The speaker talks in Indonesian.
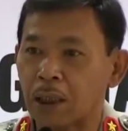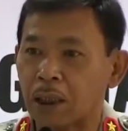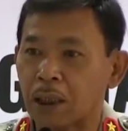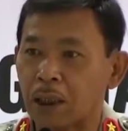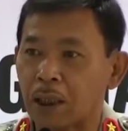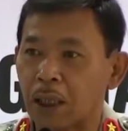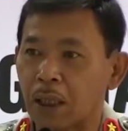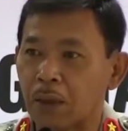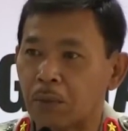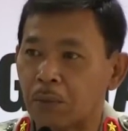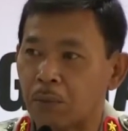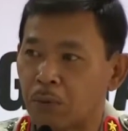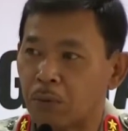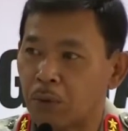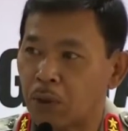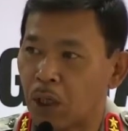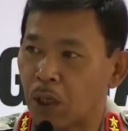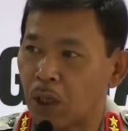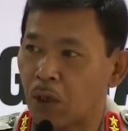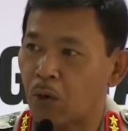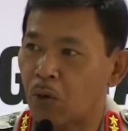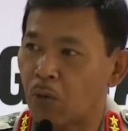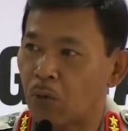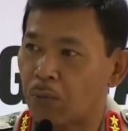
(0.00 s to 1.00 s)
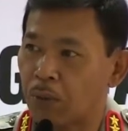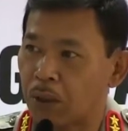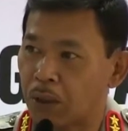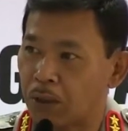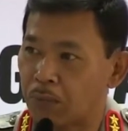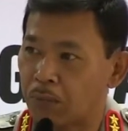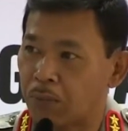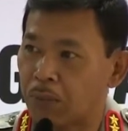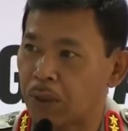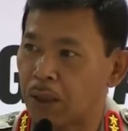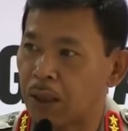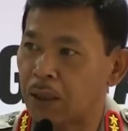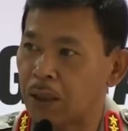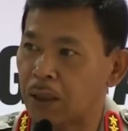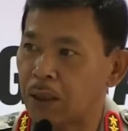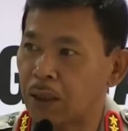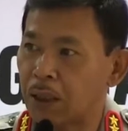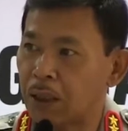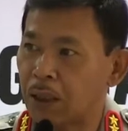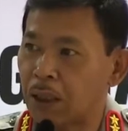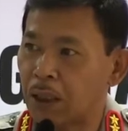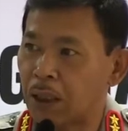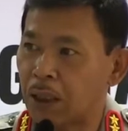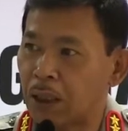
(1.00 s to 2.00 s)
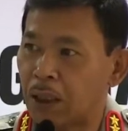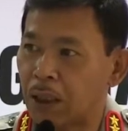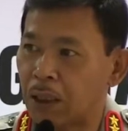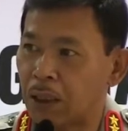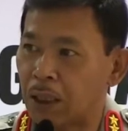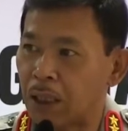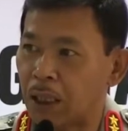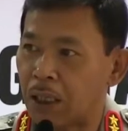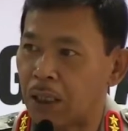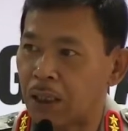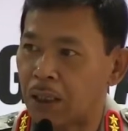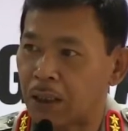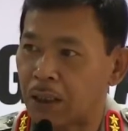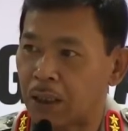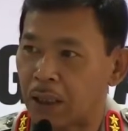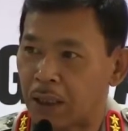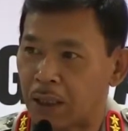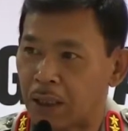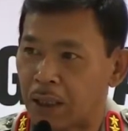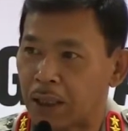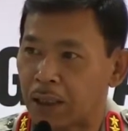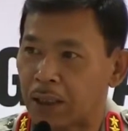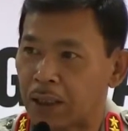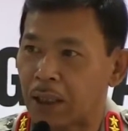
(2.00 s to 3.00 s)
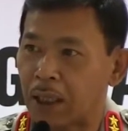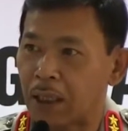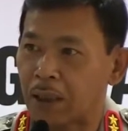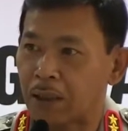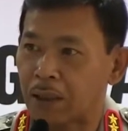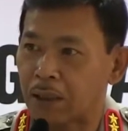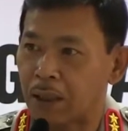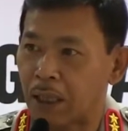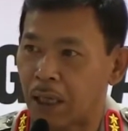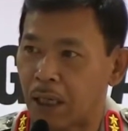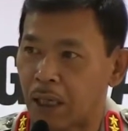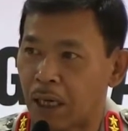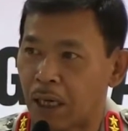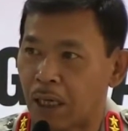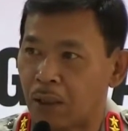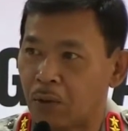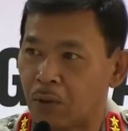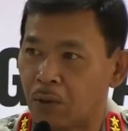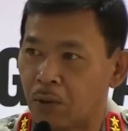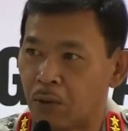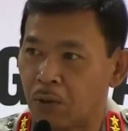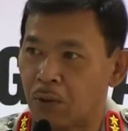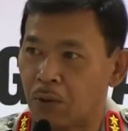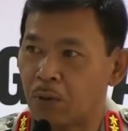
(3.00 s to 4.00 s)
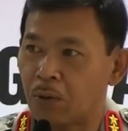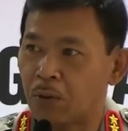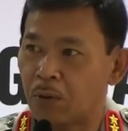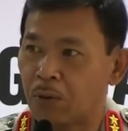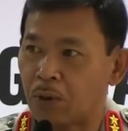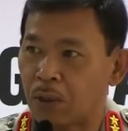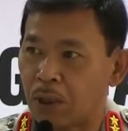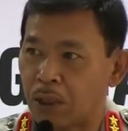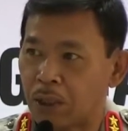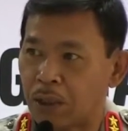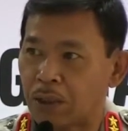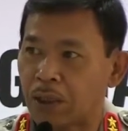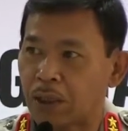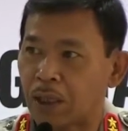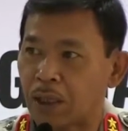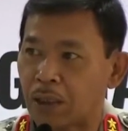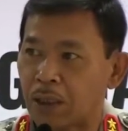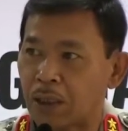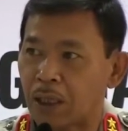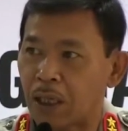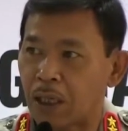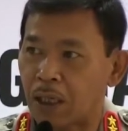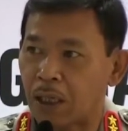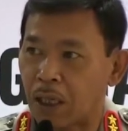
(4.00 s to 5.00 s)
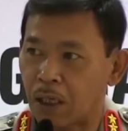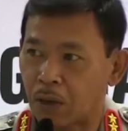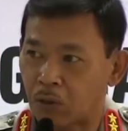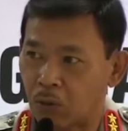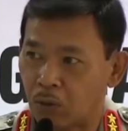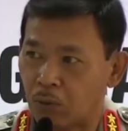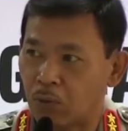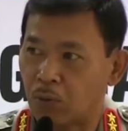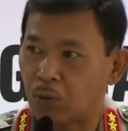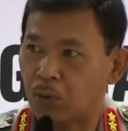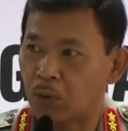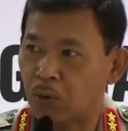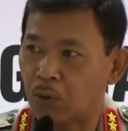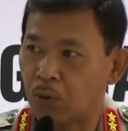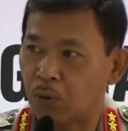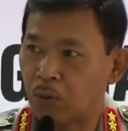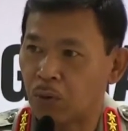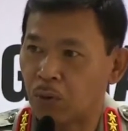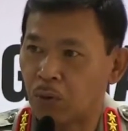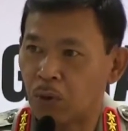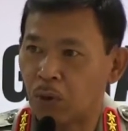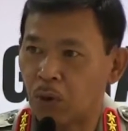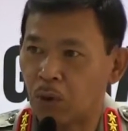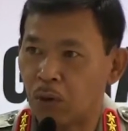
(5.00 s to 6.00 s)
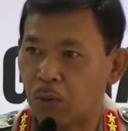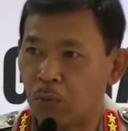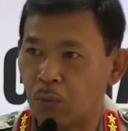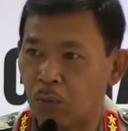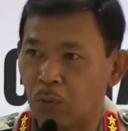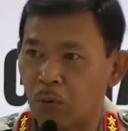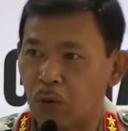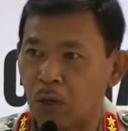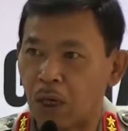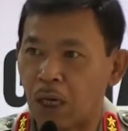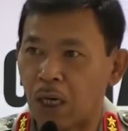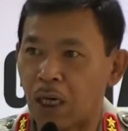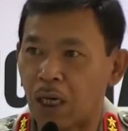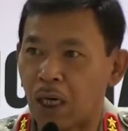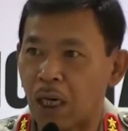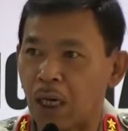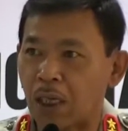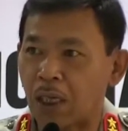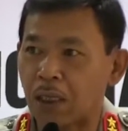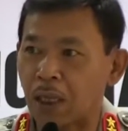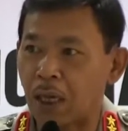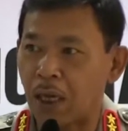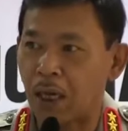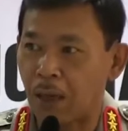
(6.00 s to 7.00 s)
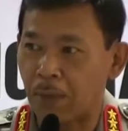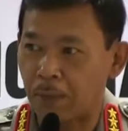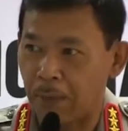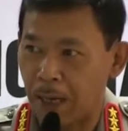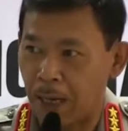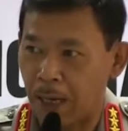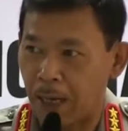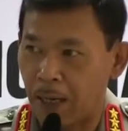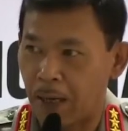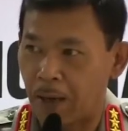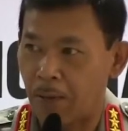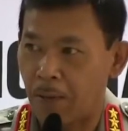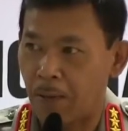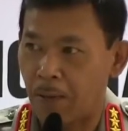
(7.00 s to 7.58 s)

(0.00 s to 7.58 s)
yang punya komitmen dan integritas yang duduk di sentra Bulu bukan hanya nama